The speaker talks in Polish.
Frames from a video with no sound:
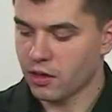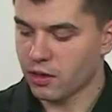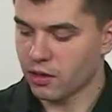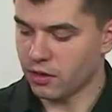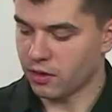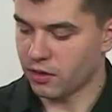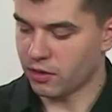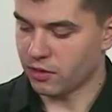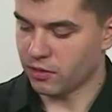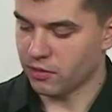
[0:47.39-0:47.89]

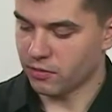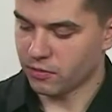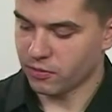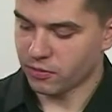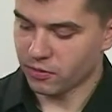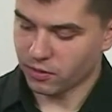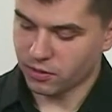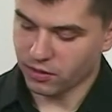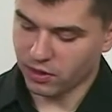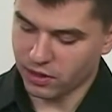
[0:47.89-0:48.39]
y,
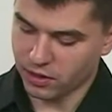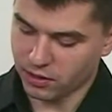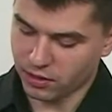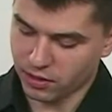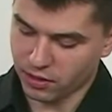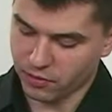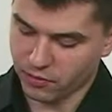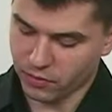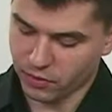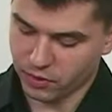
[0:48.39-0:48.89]

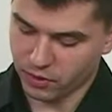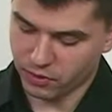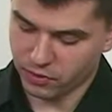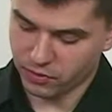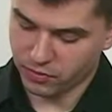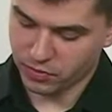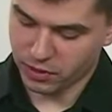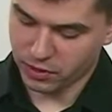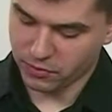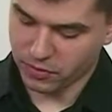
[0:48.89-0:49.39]
zalecam
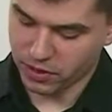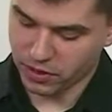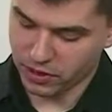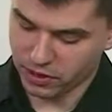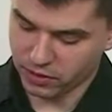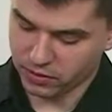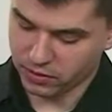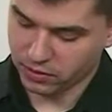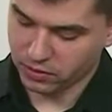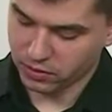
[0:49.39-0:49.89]

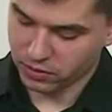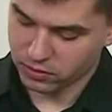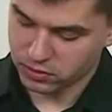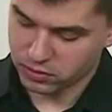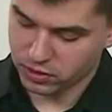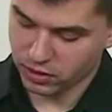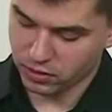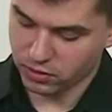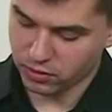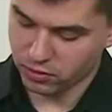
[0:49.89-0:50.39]
preparat
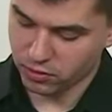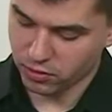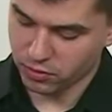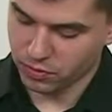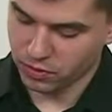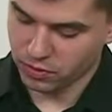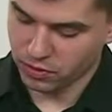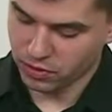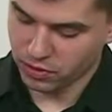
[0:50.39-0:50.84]
Chain Loop.